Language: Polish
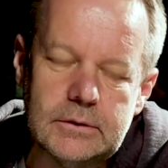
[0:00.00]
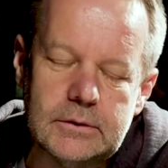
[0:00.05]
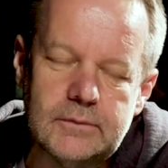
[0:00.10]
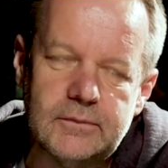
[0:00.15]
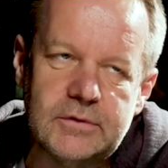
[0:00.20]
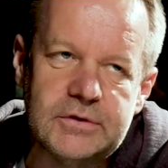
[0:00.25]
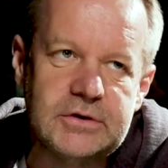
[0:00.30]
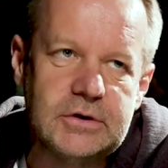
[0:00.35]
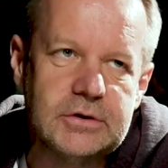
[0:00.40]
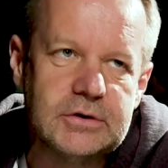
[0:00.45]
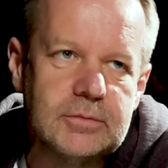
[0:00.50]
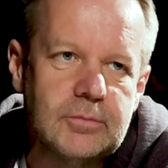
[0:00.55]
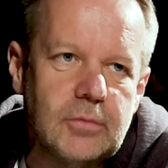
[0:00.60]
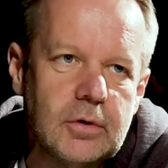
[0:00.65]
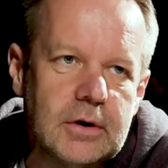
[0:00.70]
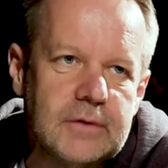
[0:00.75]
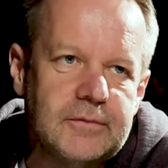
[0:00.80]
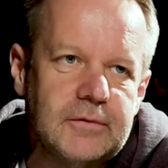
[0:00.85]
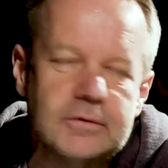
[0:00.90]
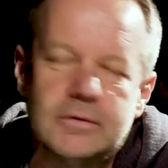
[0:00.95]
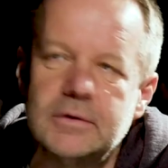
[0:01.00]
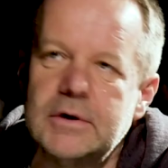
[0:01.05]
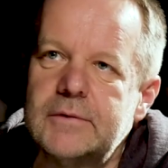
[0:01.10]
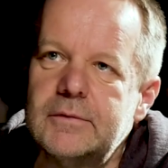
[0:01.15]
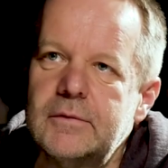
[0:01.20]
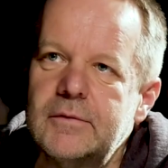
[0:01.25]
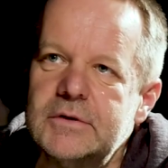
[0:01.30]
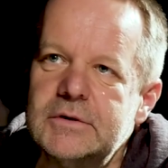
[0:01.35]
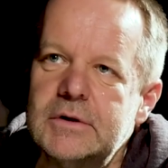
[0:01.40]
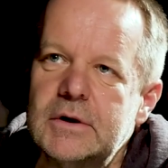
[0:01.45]
właściwie, że mogę
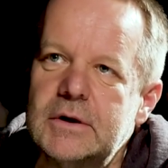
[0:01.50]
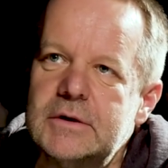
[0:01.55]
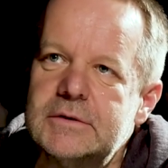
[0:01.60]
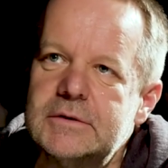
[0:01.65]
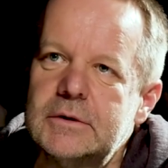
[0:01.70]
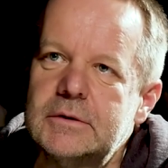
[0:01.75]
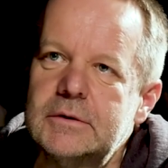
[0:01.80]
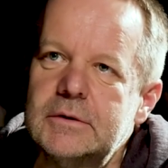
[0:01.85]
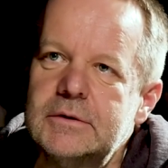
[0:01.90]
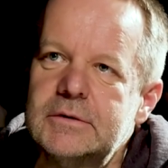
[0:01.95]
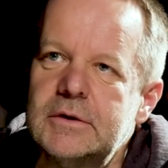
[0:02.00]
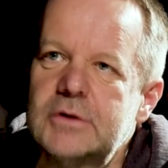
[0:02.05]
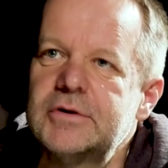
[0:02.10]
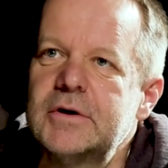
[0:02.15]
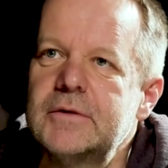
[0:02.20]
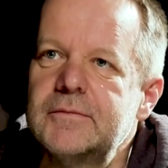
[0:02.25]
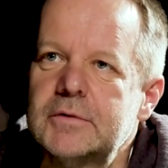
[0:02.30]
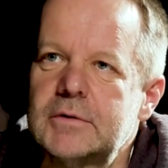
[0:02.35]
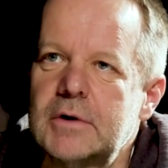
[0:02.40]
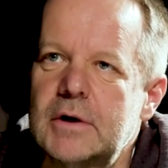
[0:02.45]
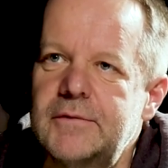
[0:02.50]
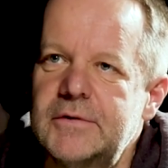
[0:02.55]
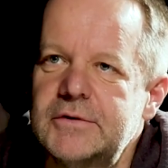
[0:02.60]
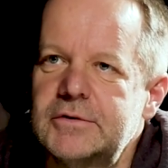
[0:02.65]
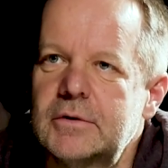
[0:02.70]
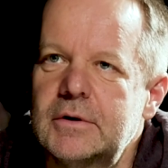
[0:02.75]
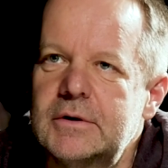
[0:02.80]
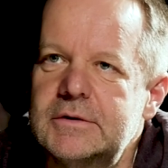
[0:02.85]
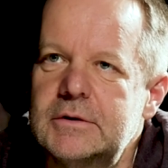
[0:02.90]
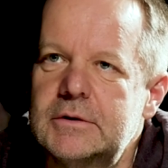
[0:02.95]
fotografować dla gazety i zacząłem fotografować
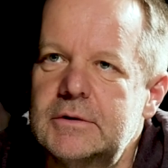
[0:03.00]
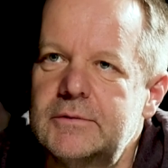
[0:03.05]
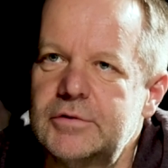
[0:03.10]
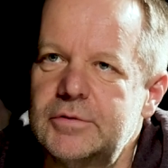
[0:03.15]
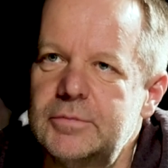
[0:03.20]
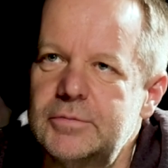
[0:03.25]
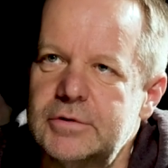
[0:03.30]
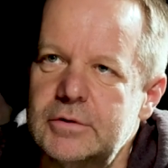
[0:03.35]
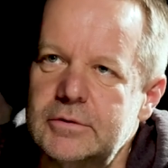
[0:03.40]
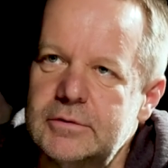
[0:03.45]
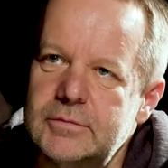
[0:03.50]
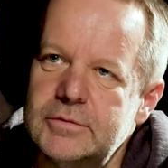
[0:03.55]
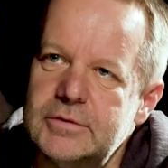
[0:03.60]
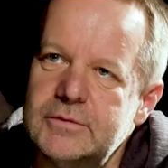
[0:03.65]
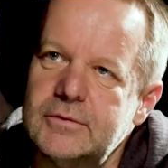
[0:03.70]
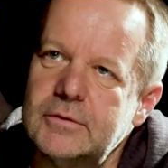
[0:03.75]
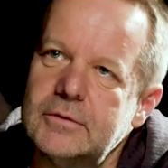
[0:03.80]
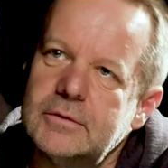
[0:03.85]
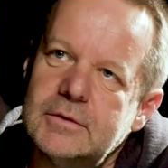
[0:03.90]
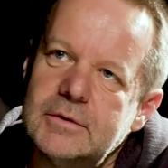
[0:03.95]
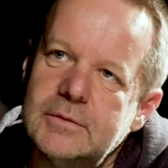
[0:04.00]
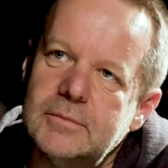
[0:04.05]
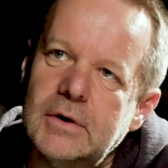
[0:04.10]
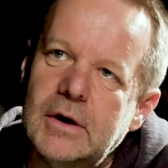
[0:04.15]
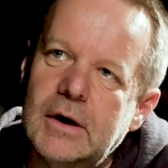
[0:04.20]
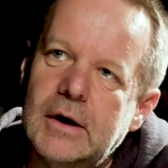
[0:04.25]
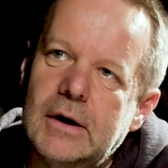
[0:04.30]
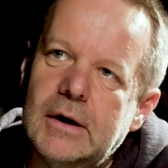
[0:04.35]
dla gazety w 1989.